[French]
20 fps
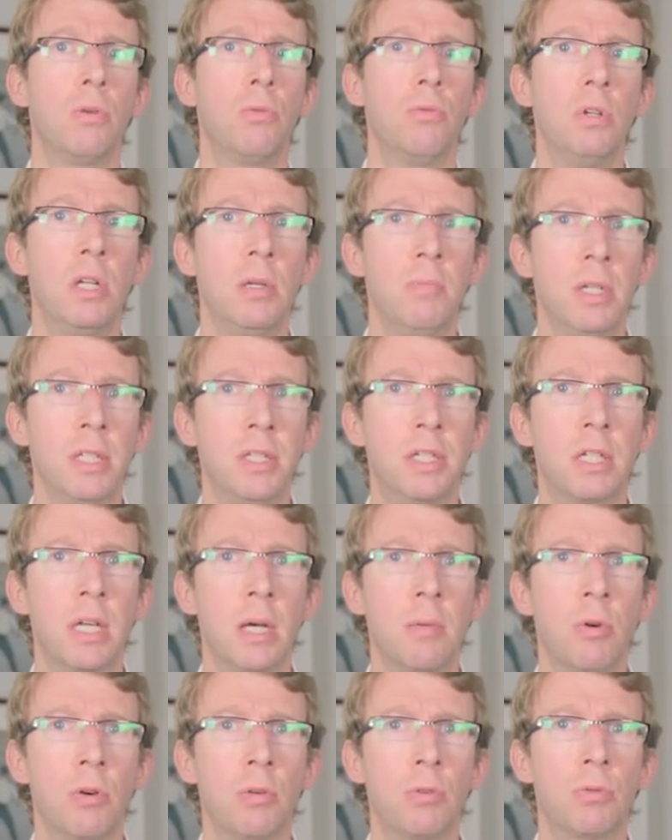ou les
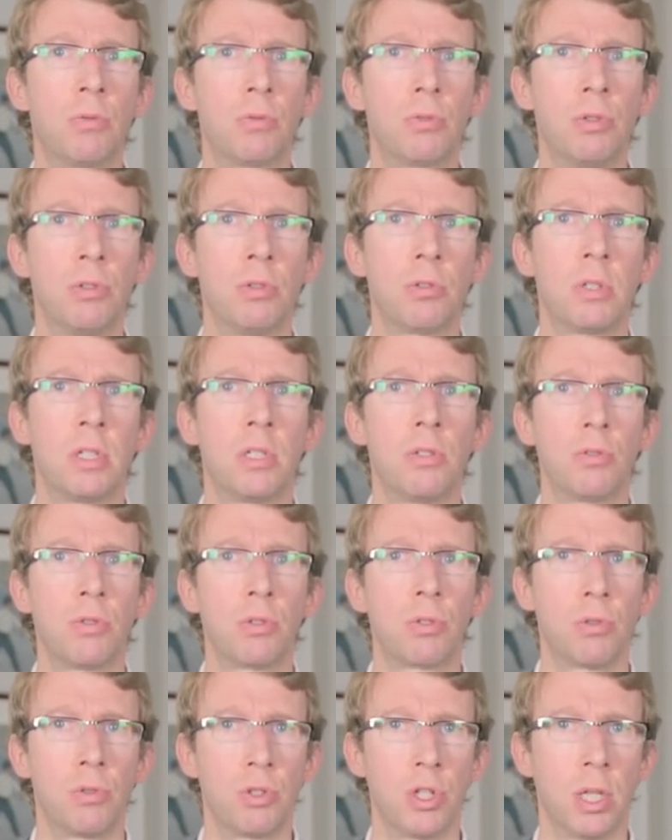médicaments contenant des
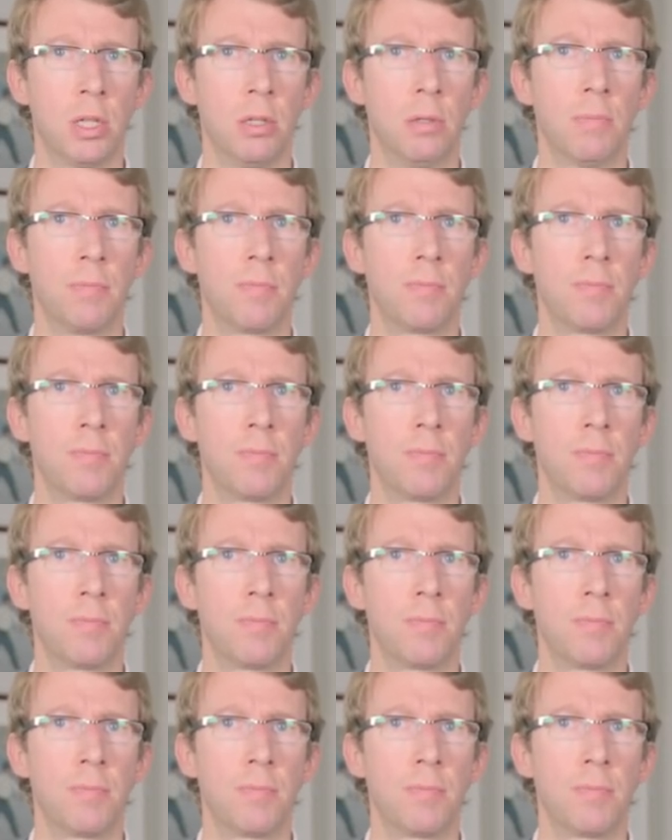œstrogènes.